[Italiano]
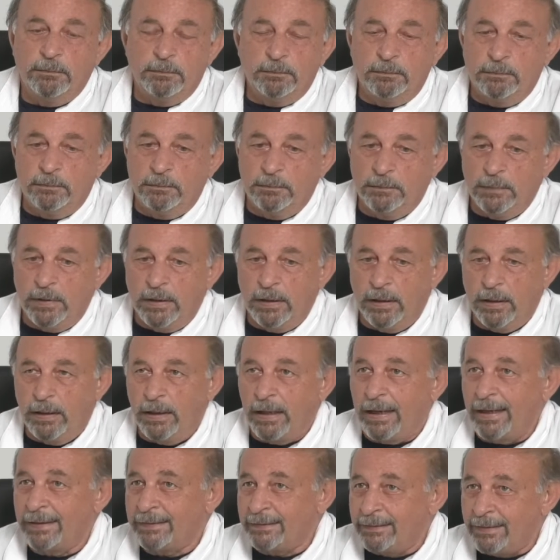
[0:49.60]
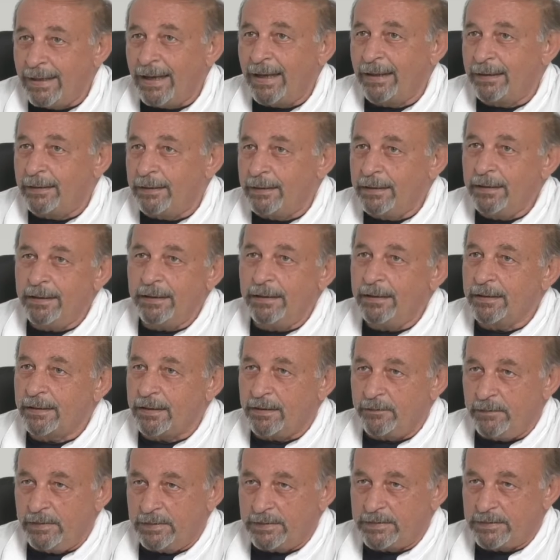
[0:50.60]
mh, mm, eh, a danni
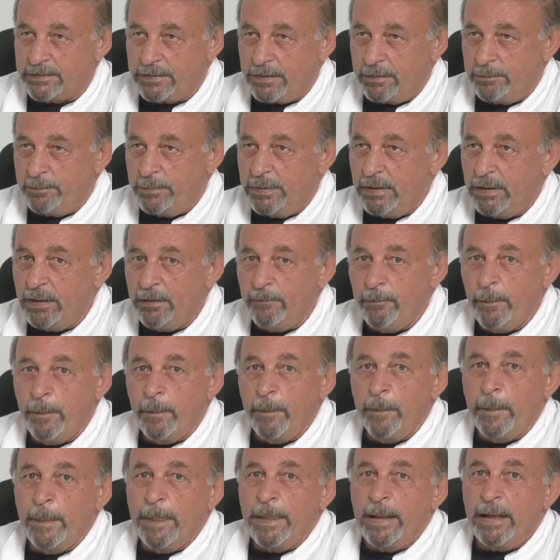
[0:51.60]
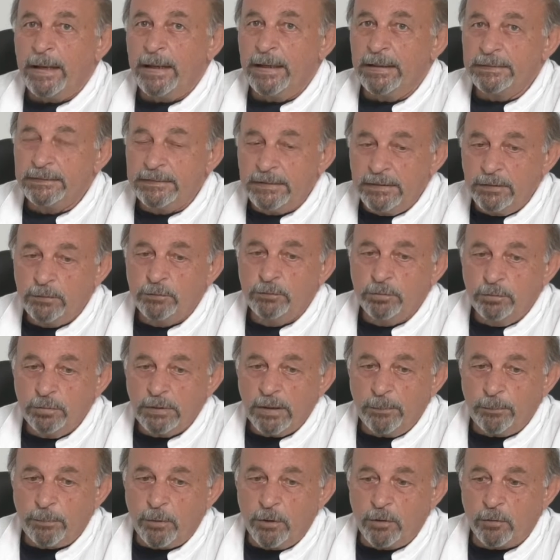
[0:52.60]
irreversibili e
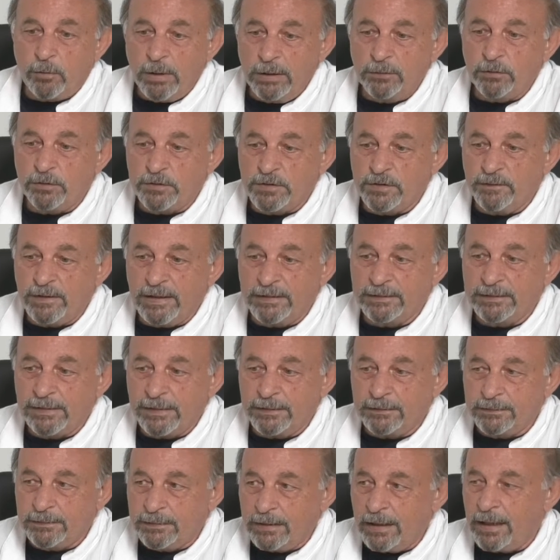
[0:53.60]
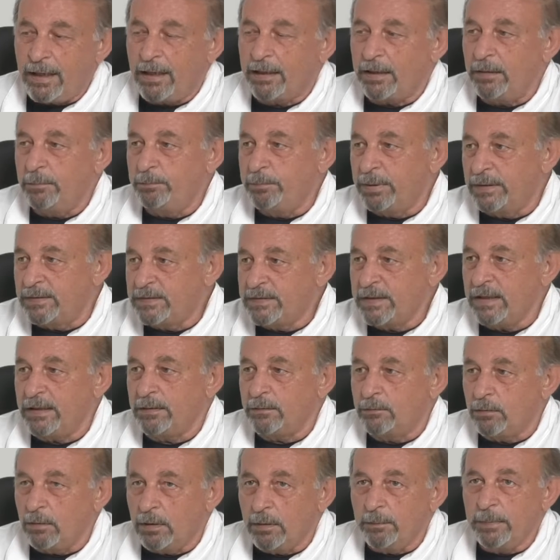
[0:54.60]
addirittura poi quando si va a trattare il
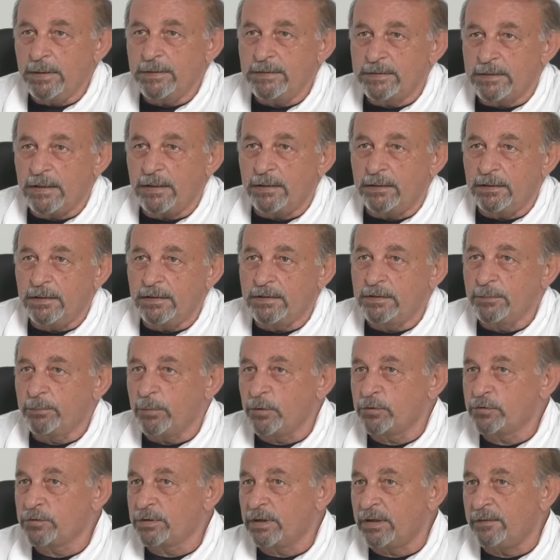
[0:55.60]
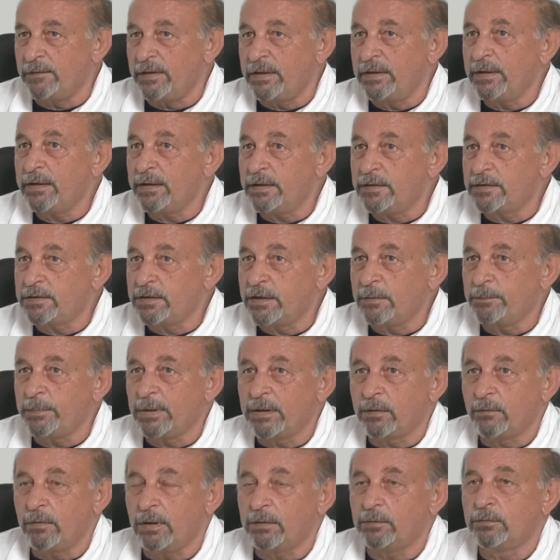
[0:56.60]
paziente o la paziente si possono avere rischi
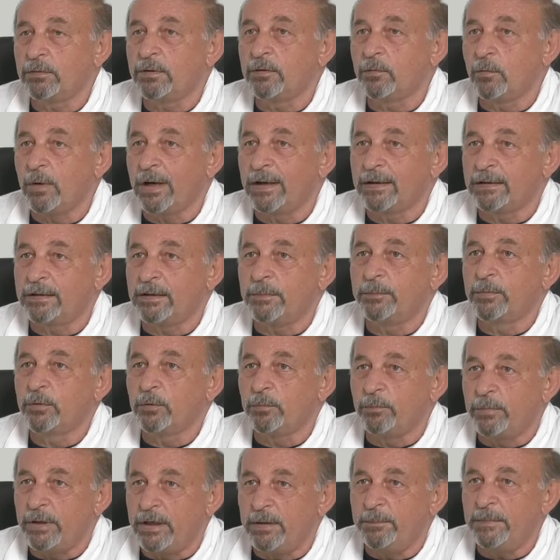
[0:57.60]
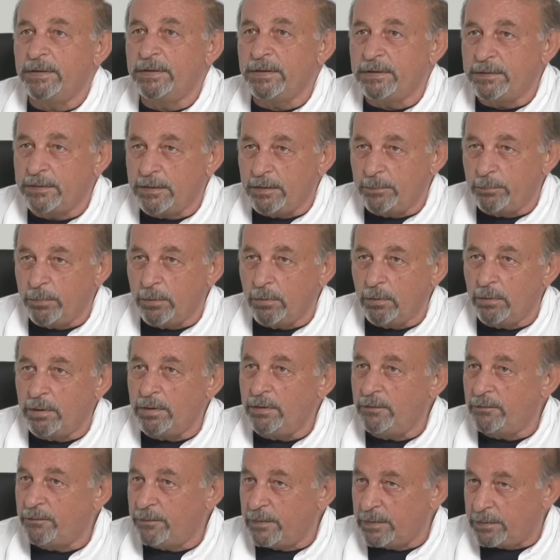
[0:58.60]
per quanto riguarda problemi di tipo
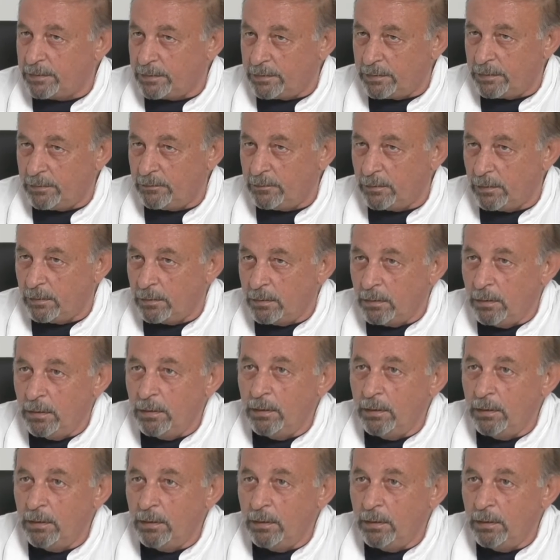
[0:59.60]
infettivo.